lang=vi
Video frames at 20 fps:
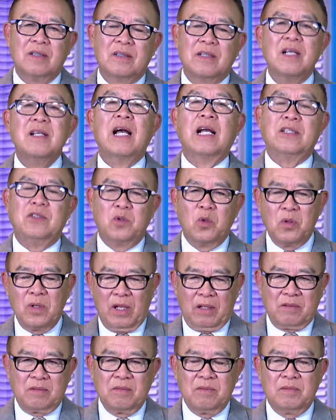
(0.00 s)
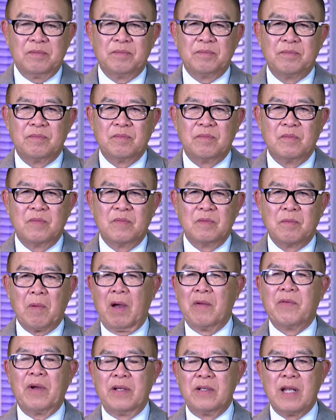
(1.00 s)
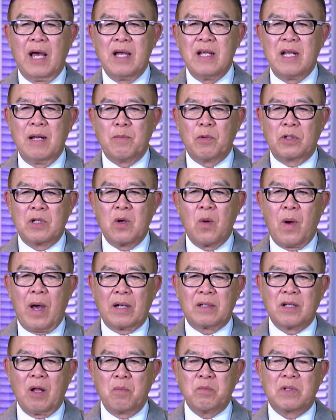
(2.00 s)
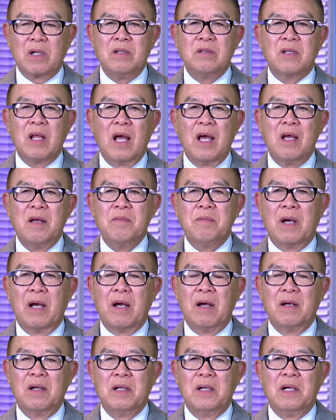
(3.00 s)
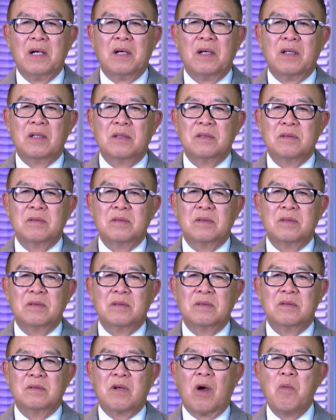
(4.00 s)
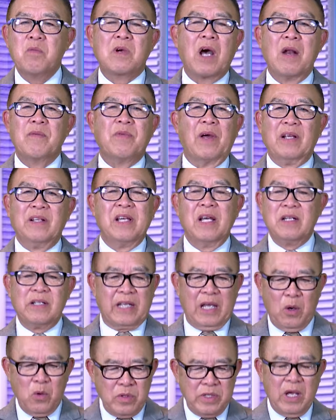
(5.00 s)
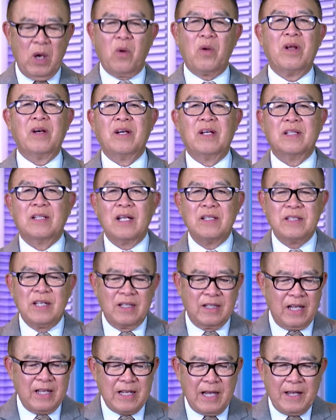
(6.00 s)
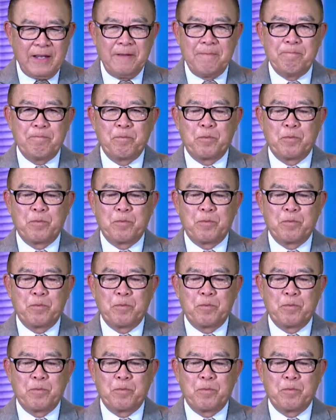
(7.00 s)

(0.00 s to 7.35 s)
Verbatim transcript: cái ngành du lịch. Bởi vậy đây là một cái hoạt động kinh tế mà không cần phải nghiên cứu nhiều là người ta nhìn thấy ngay.